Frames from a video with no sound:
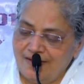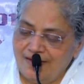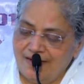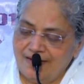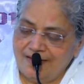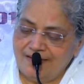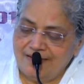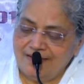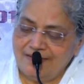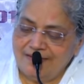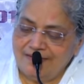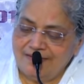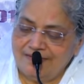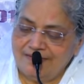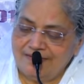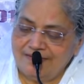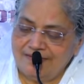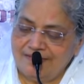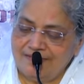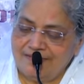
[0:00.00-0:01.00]
అలాగే
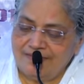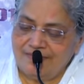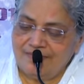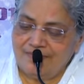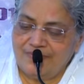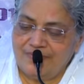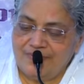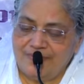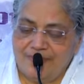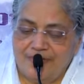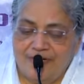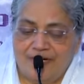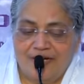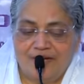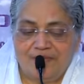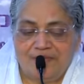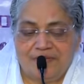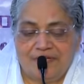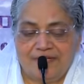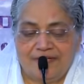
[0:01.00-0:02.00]

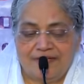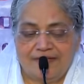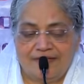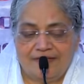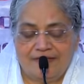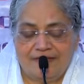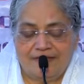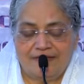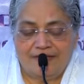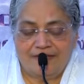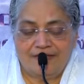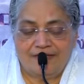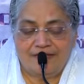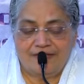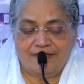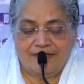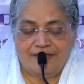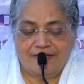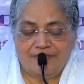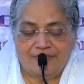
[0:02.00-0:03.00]
విధవరాళ్ళ పట్ల
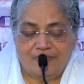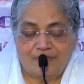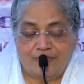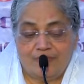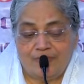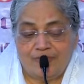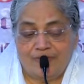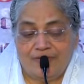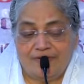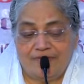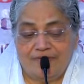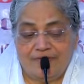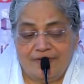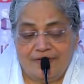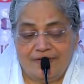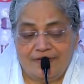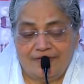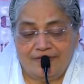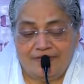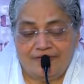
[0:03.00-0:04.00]
నీవు నోరు
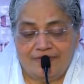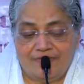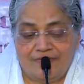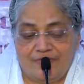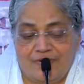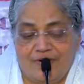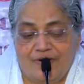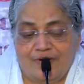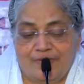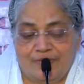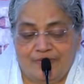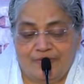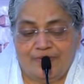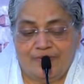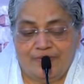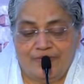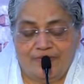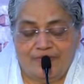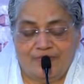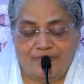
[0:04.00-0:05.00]
తెరవాలి వాళ్ళ
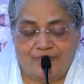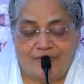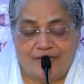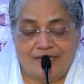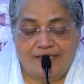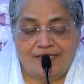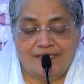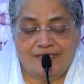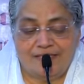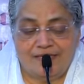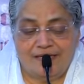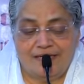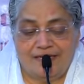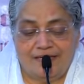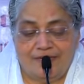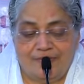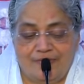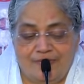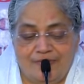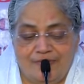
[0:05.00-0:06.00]
కొరకు నీవు
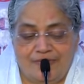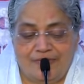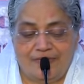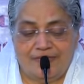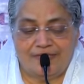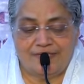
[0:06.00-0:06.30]
వాదించాలని కూడా ఉంది